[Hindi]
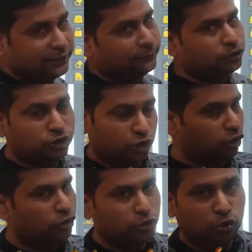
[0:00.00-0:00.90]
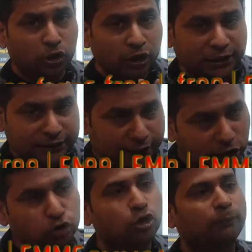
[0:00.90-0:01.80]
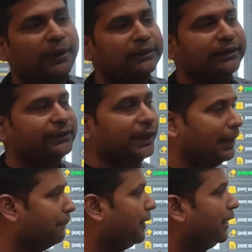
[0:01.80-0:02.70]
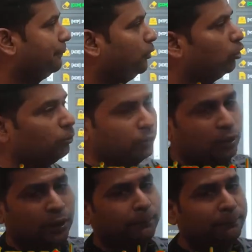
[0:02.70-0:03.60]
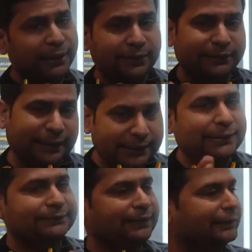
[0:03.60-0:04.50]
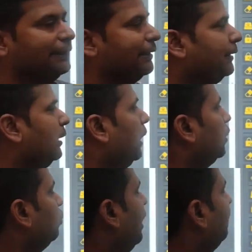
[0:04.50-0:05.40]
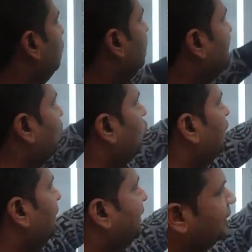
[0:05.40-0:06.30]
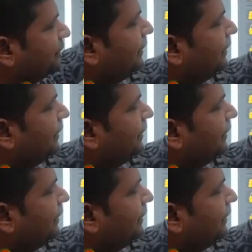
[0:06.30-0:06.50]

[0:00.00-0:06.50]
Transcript: माध्यम से सिक्योरिटी को नहीं तोड़ पाते थे एफ को ब्रेक नहीं कर सकते थे तो हम लोग जब ओल्ड मेथड